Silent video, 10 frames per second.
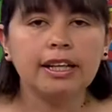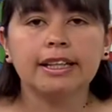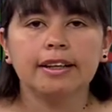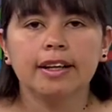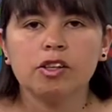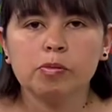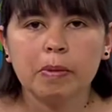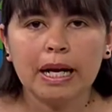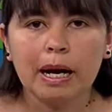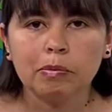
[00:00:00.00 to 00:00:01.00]
líquida los
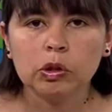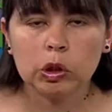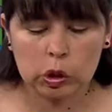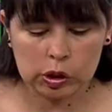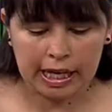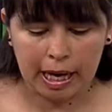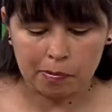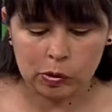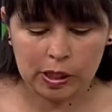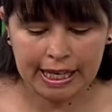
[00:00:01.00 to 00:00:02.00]
pegamos, los
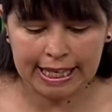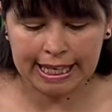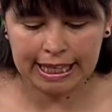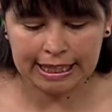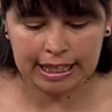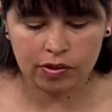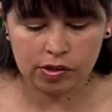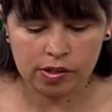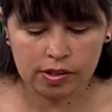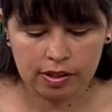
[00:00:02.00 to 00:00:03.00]
dejamos ahí
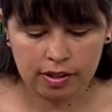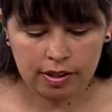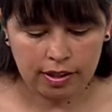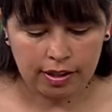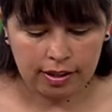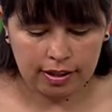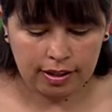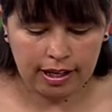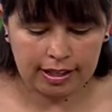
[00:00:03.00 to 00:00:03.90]
quieticos y